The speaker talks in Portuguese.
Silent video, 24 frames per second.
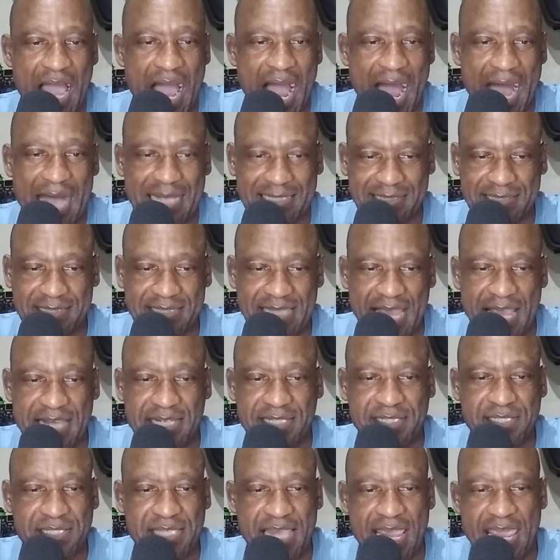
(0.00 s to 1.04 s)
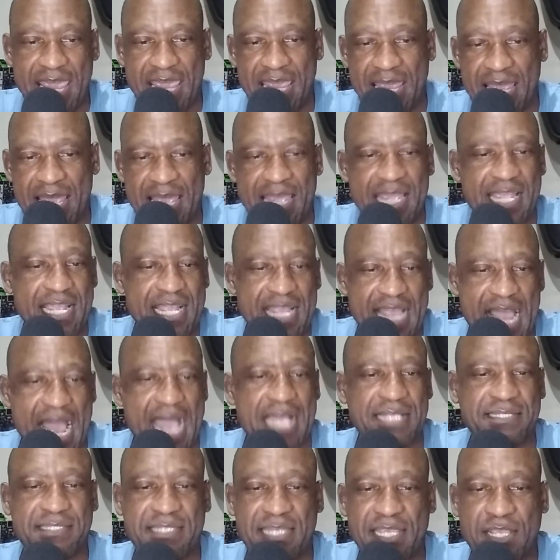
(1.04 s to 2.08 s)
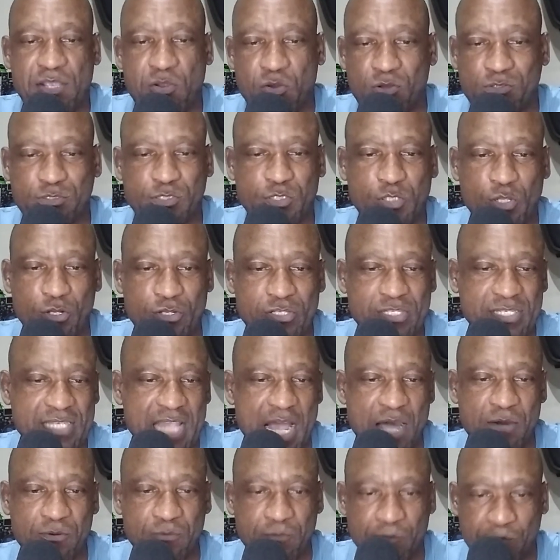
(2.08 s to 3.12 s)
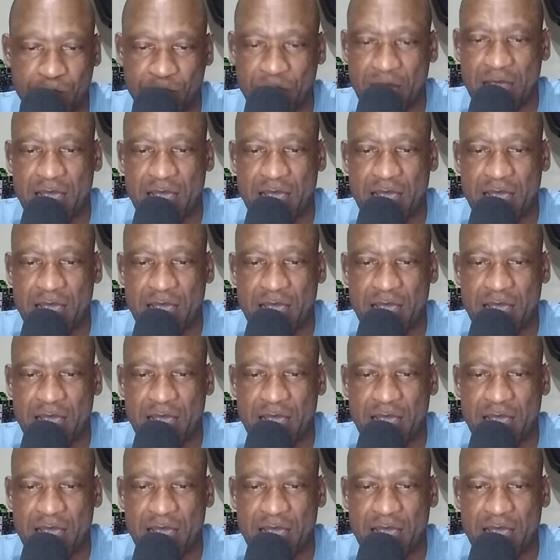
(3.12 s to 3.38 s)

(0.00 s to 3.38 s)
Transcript: A 6C Casa e Construção,